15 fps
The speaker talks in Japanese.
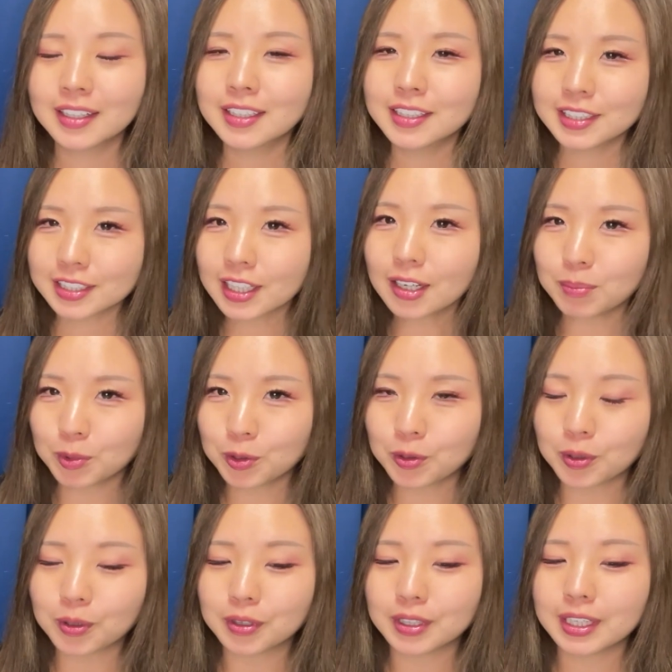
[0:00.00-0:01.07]
しか
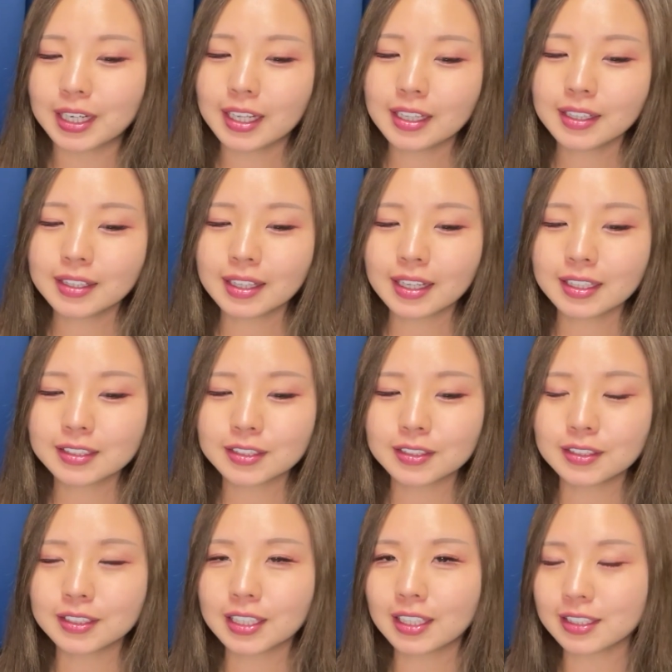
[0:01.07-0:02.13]
も、連帯す
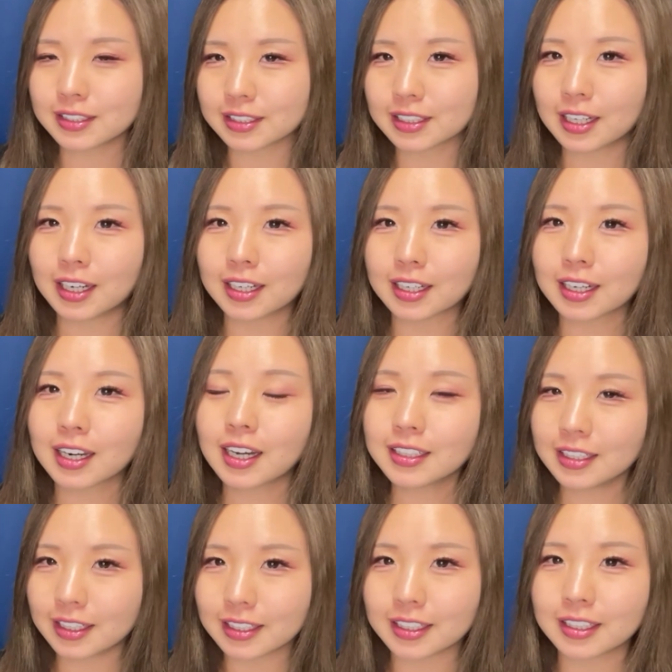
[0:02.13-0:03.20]
るケースがか
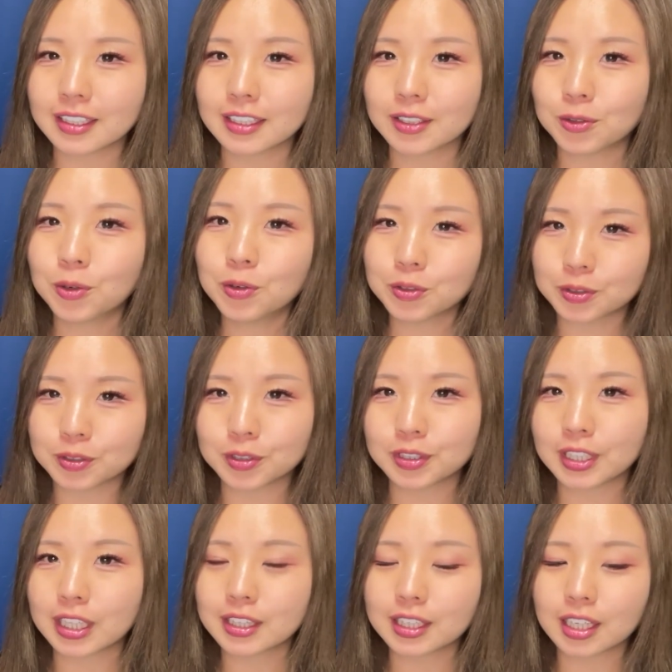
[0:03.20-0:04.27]
なり多く
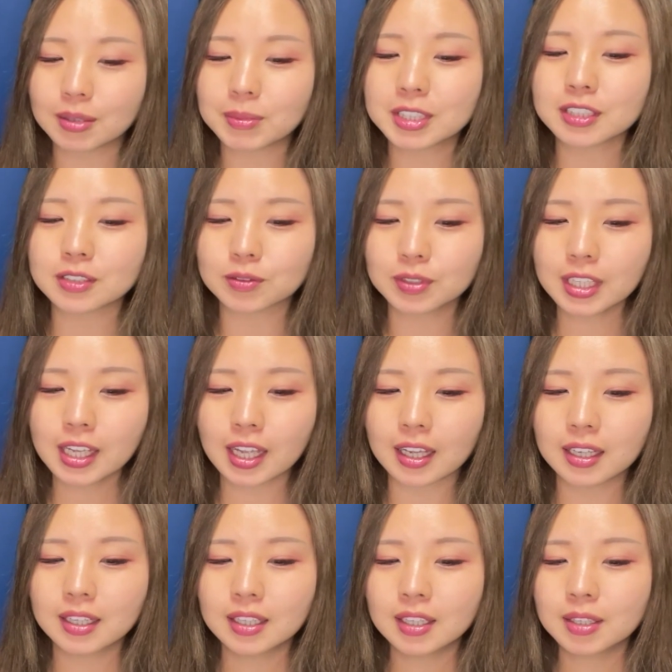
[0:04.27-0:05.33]
なっていますので、
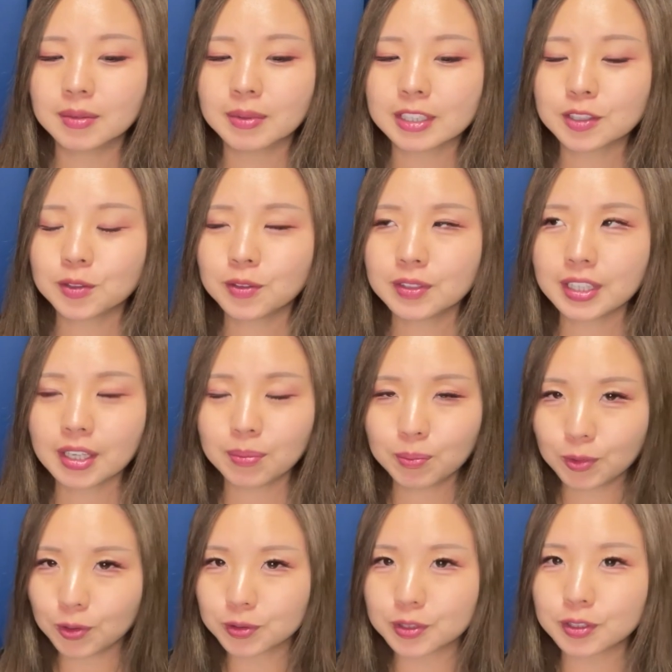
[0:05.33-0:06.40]
その点
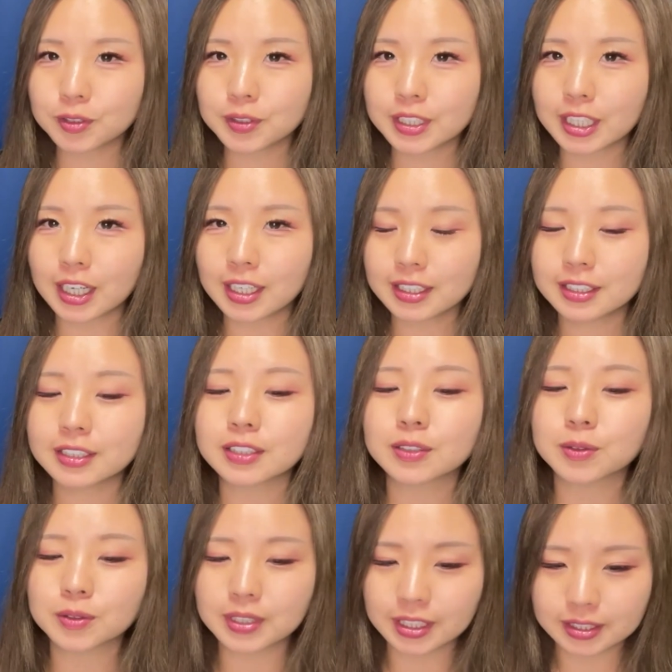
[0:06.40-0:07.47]
も注意が必
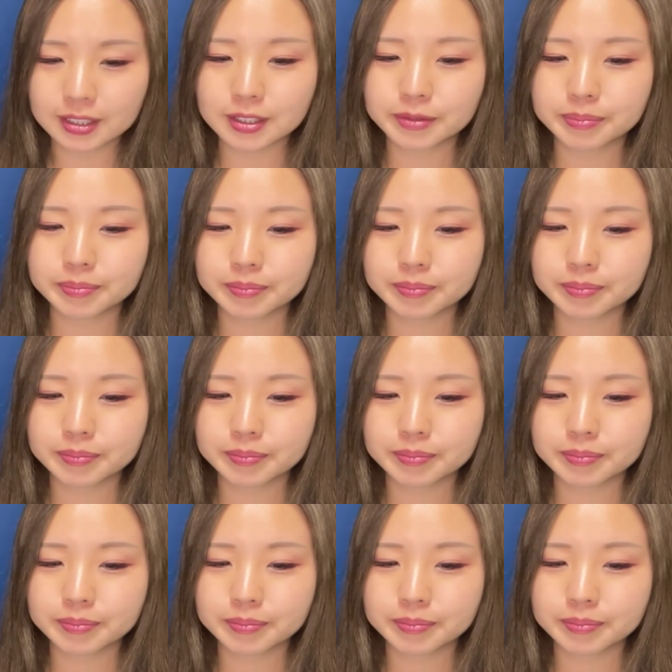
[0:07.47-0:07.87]
要です。